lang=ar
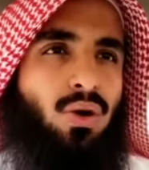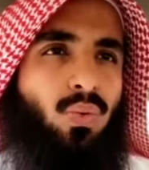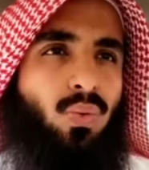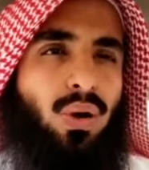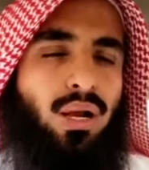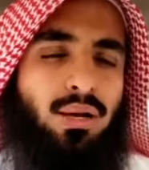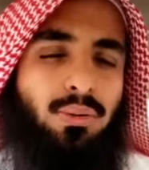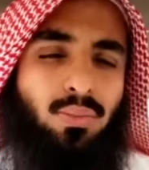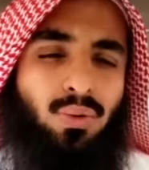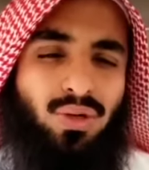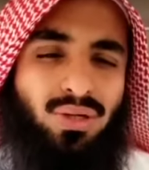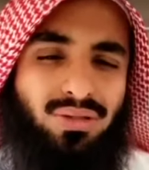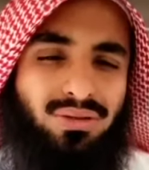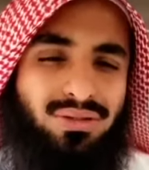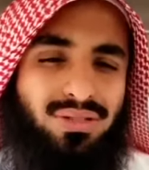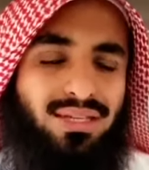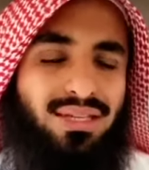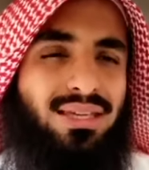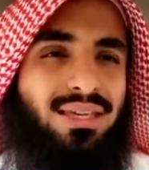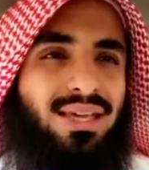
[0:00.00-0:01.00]

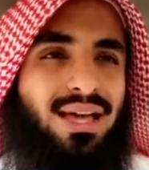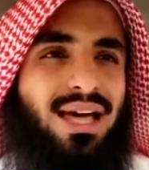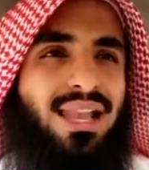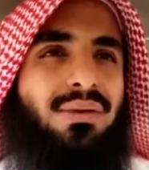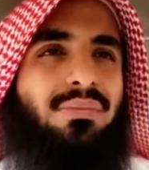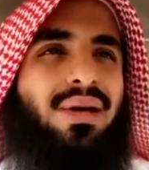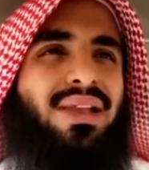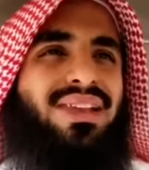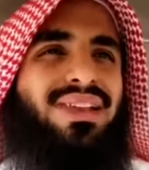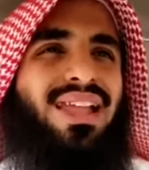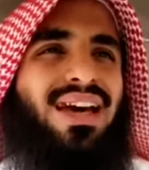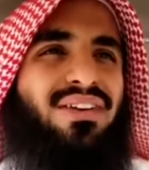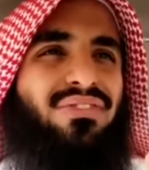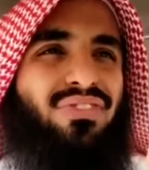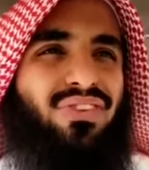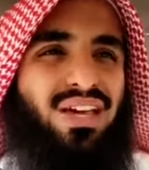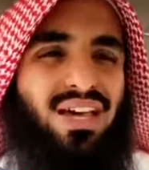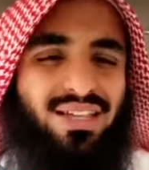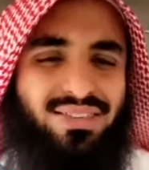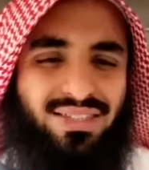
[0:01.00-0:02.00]
والمعطي المنان
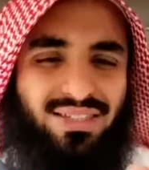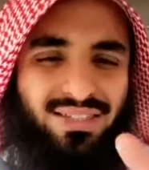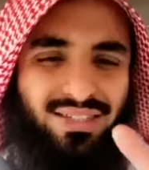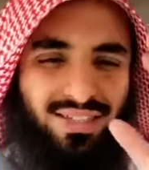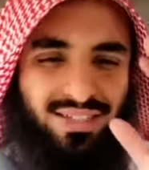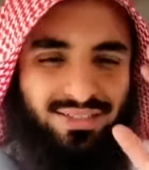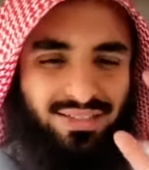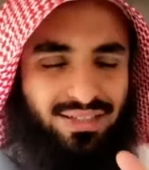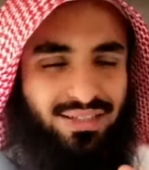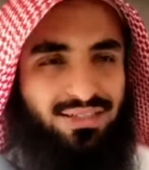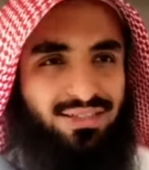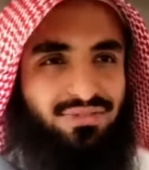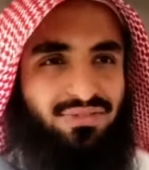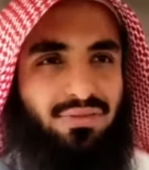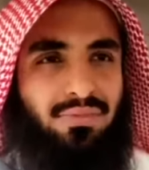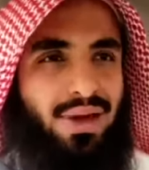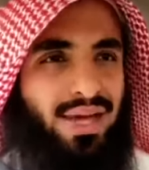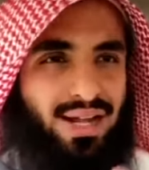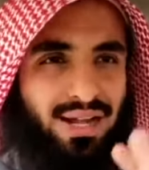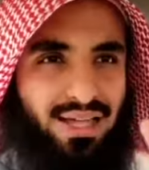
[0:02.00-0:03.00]
في عطيته
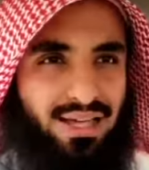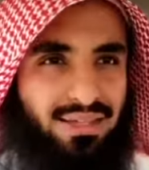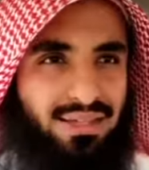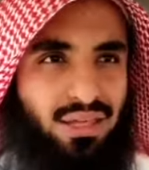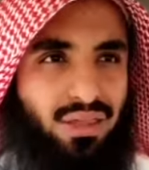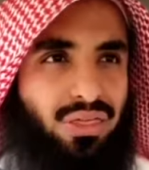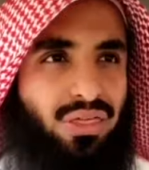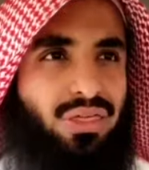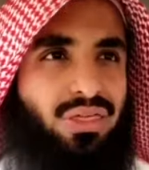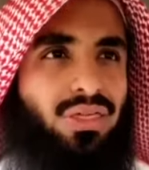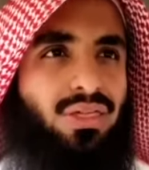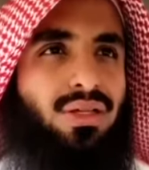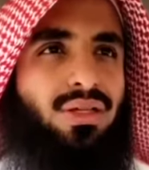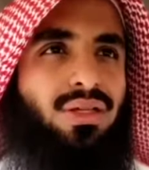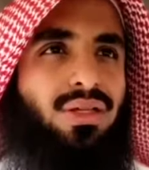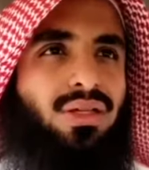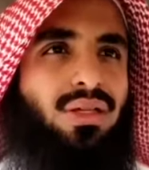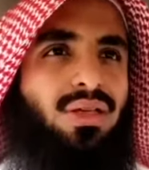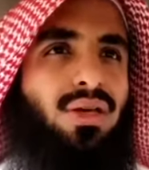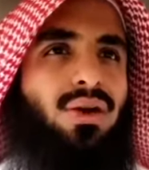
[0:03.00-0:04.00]
في معنى الحديث
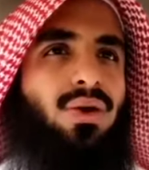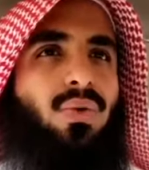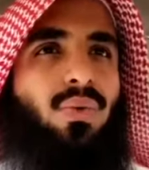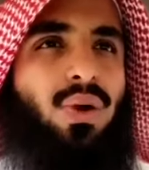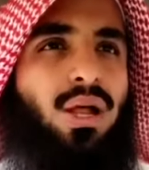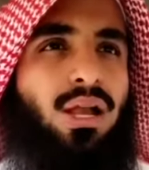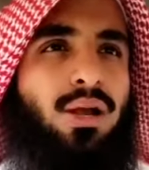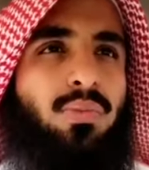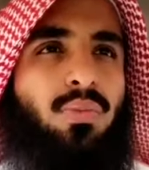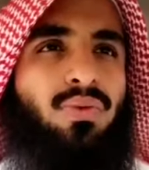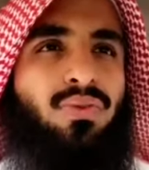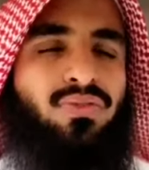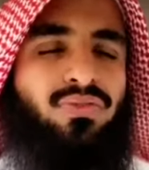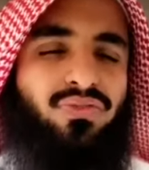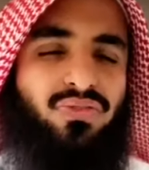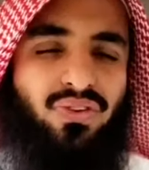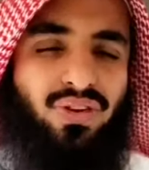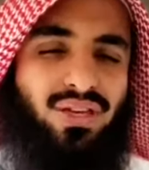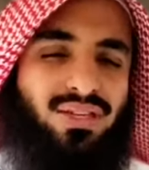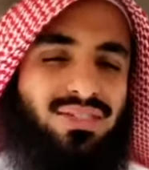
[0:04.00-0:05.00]

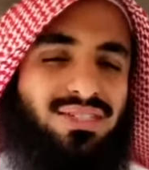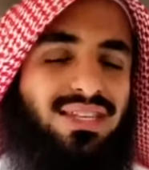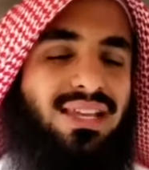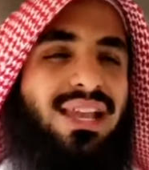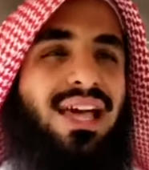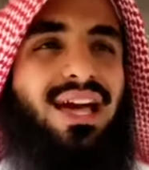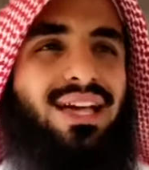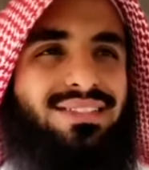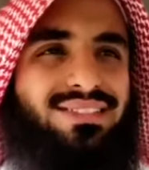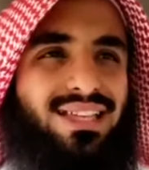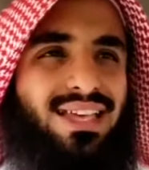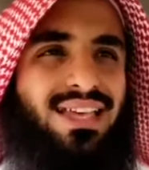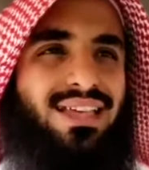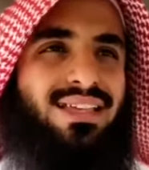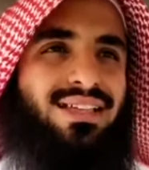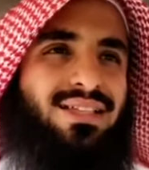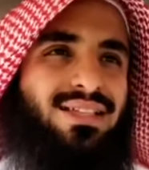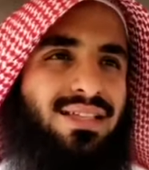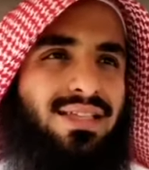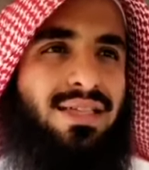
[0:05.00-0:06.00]
والمنفق سلعته
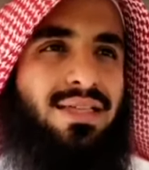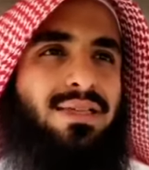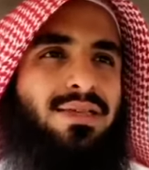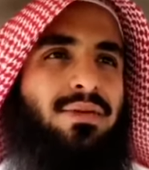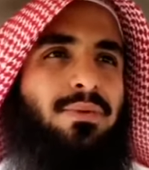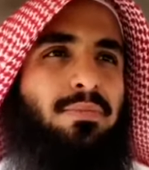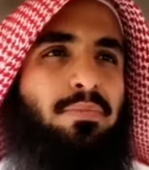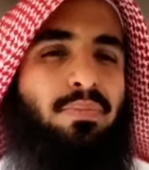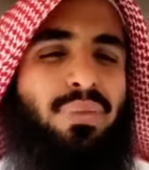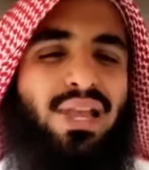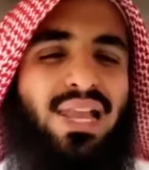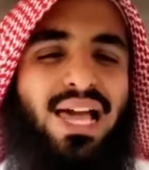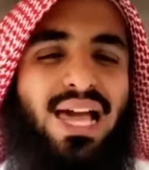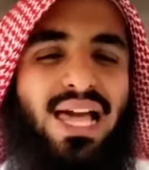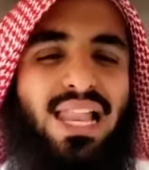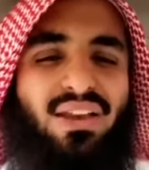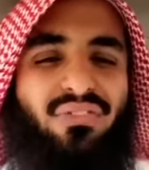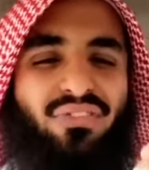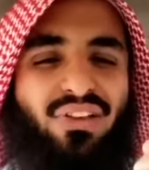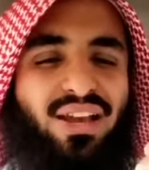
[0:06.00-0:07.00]

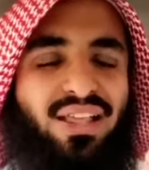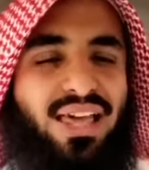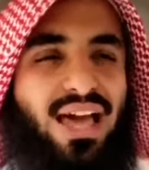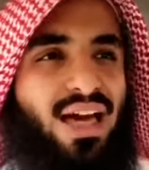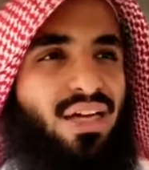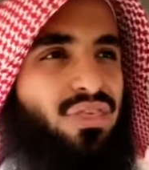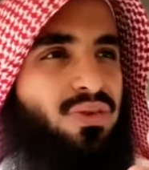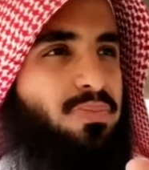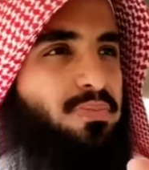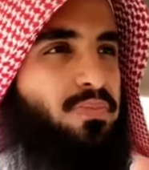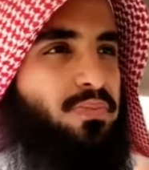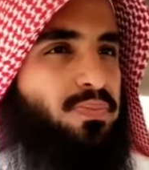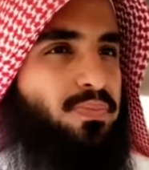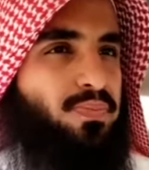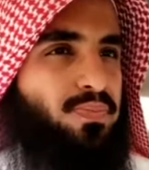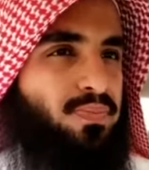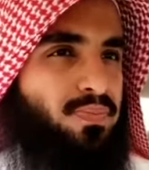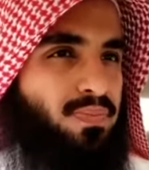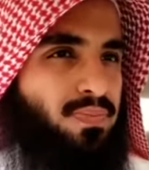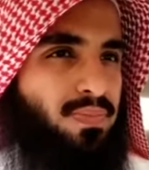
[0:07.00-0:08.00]
بالحلف الكاذب
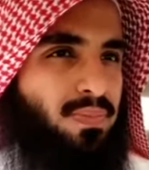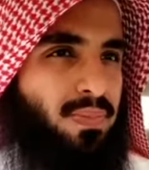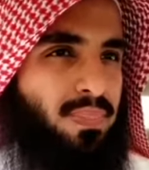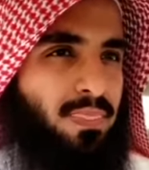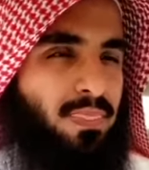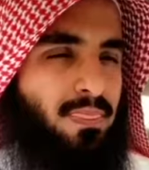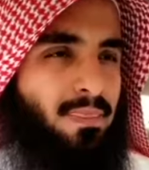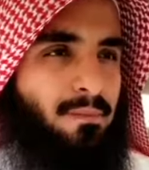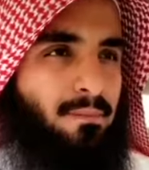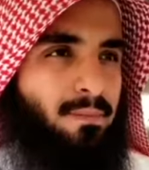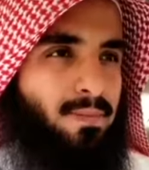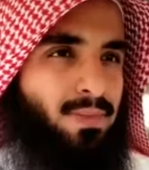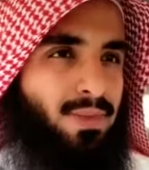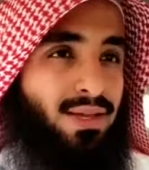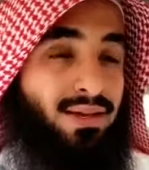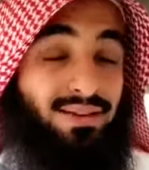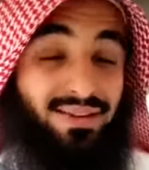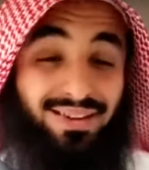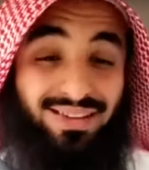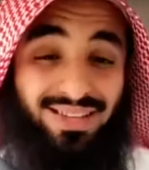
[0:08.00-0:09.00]

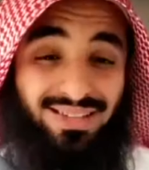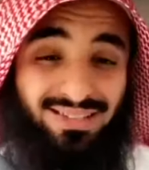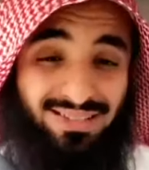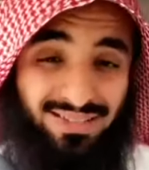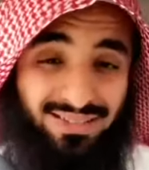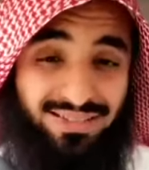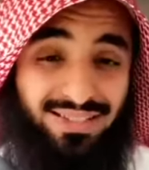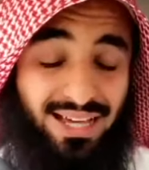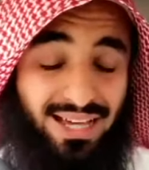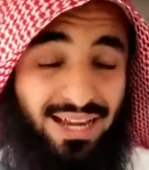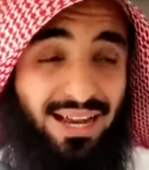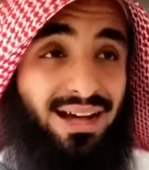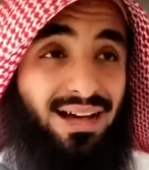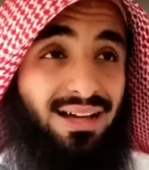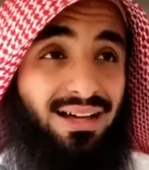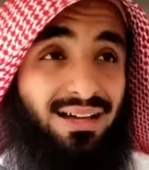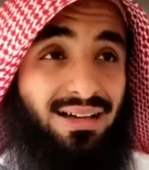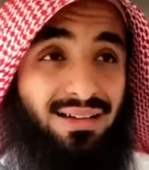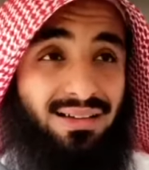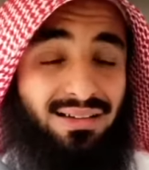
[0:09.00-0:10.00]
ركزت انت
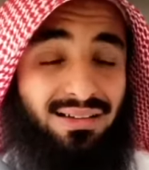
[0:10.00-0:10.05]
على